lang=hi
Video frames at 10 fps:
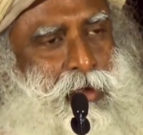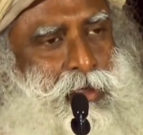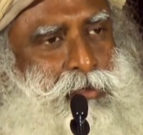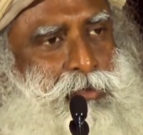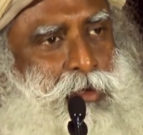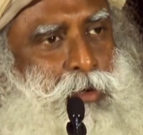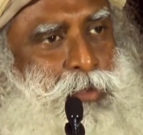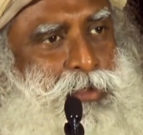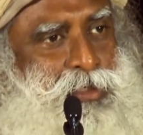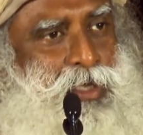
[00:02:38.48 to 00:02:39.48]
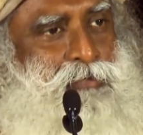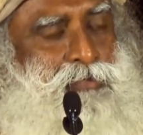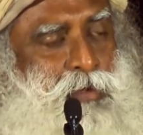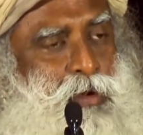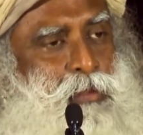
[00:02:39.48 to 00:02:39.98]
यह
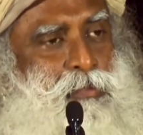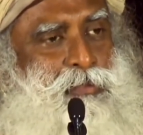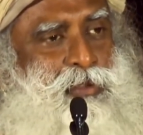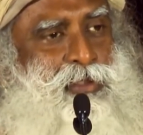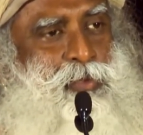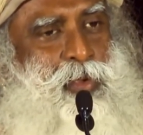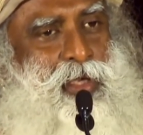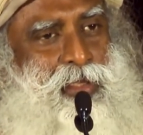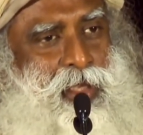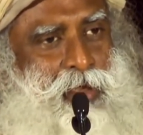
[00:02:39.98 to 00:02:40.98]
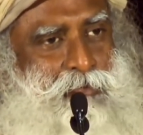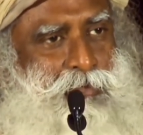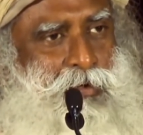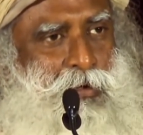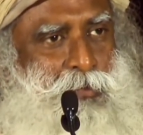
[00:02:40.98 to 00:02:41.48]
हाइड्रोकार्बन्स का रूप ऐसा इसलिए
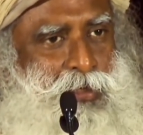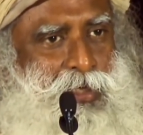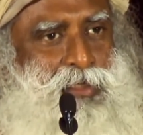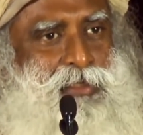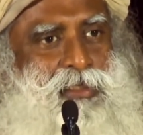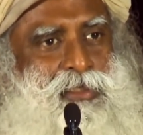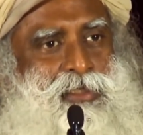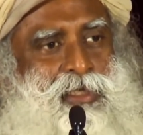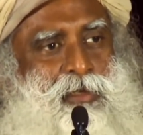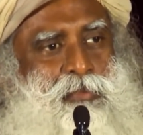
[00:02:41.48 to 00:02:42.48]
है क्योंकि वे